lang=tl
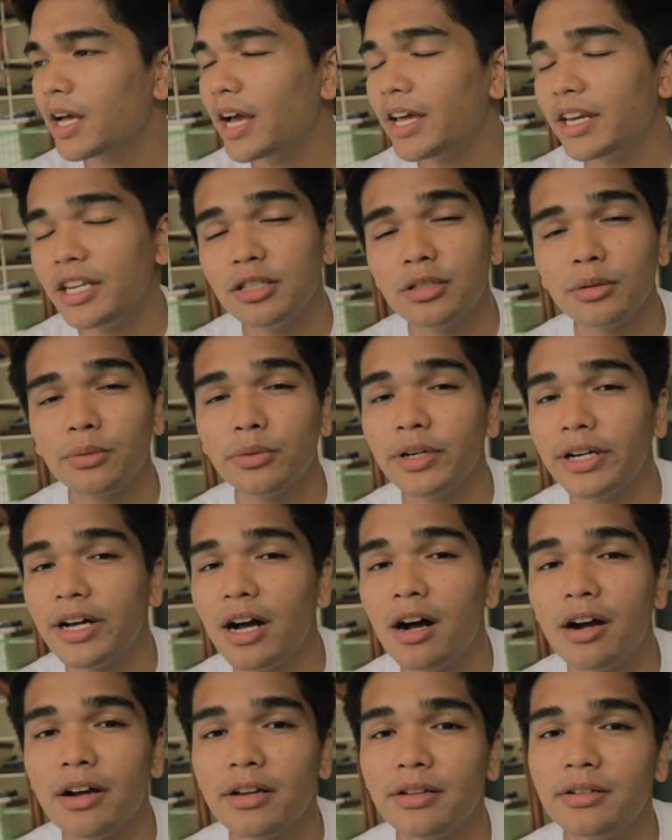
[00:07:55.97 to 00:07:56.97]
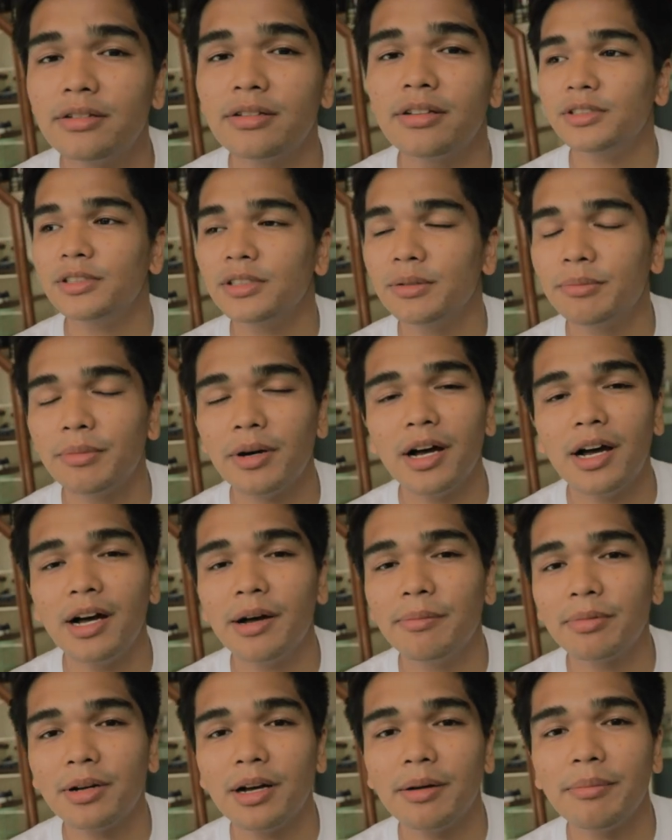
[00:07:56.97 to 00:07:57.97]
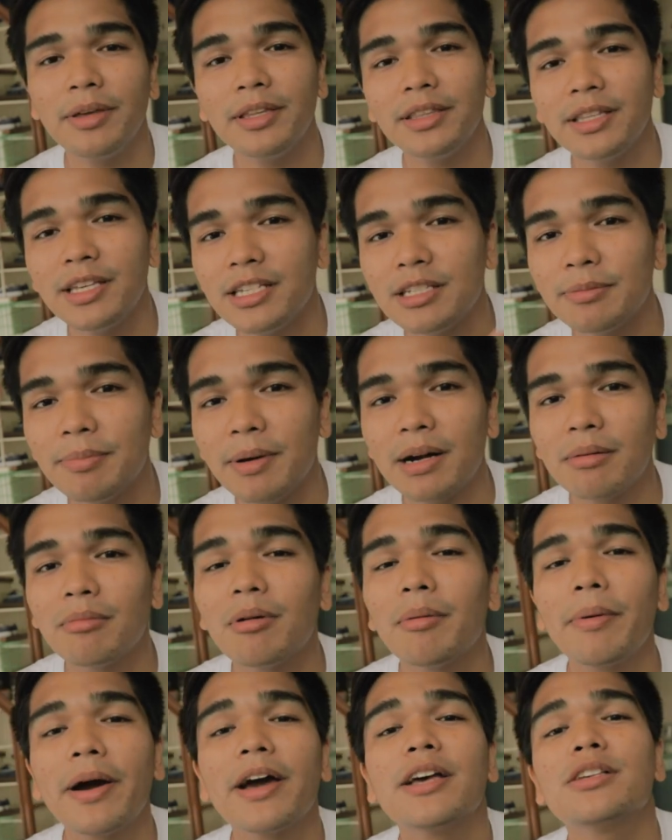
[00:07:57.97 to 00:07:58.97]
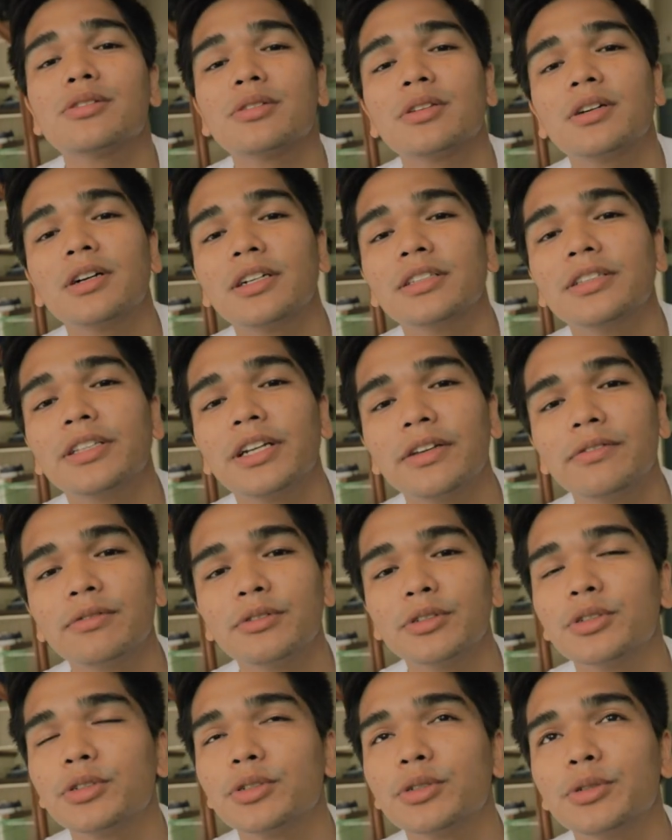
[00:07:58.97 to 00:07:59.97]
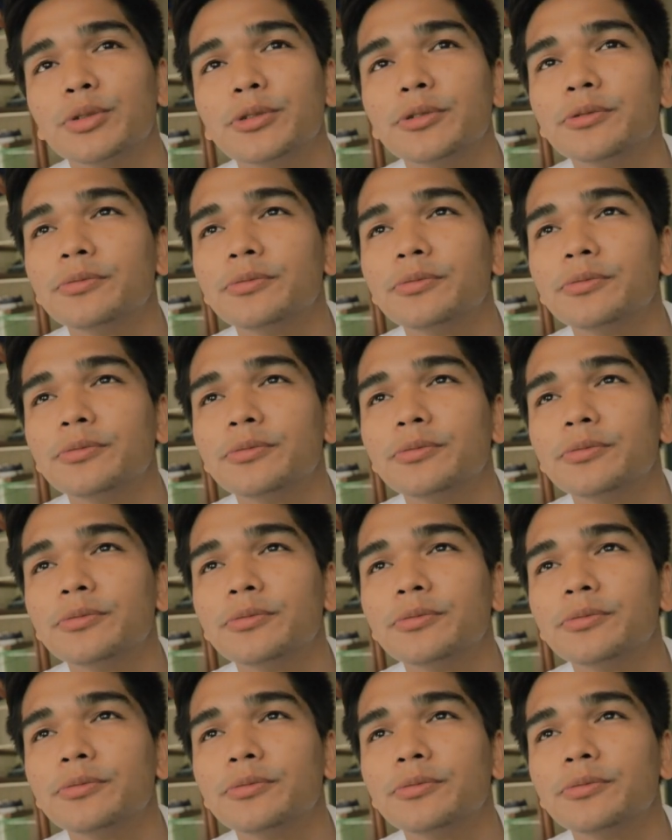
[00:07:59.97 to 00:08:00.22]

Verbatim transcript: I need to work hard sa mga upcoming days para mapaayos yung hard drive ko. So,